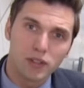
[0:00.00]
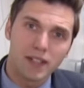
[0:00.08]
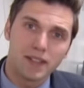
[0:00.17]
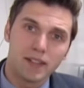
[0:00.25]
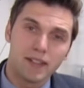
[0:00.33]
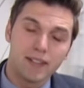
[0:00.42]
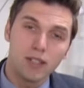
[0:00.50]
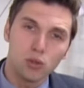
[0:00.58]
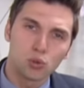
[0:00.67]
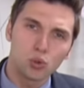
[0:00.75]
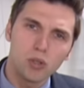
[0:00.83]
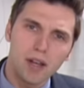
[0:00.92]

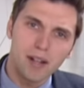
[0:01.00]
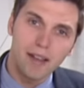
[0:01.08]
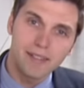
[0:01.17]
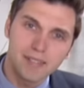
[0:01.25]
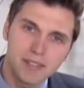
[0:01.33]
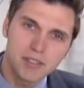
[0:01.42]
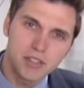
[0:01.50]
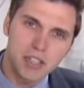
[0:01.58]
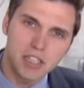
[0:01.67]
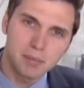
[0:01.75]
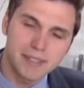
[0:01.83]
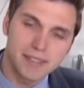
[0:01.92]
nedeniyle Üsküdar Ayrılık
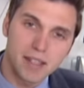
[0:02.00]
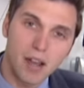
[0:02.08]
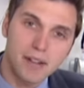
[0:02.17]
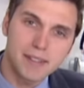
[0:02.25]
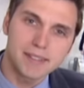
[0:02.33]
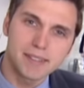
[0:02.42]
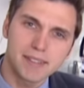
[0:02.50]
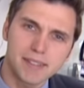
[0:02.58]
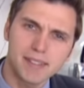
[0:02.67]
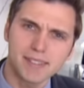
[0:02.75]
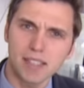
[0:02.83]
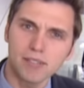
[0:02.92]
Çeşmesi
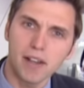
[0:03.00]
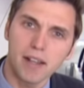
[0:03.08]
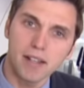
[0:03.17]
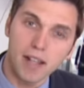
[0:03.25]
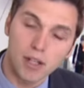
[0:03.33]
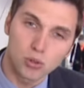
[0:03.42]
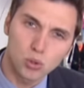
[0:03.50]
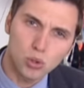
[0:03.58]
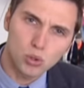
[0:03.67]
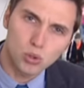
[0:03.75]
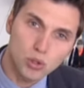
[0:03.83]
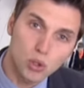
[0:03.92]
arasındaki seferler
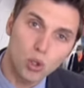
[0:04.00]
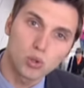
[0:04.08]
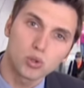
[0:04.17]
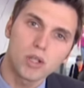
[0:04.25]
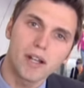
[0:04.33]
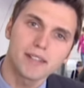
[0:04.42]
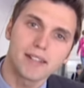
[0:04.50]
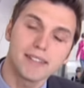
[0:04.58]
durdu. Yolcular da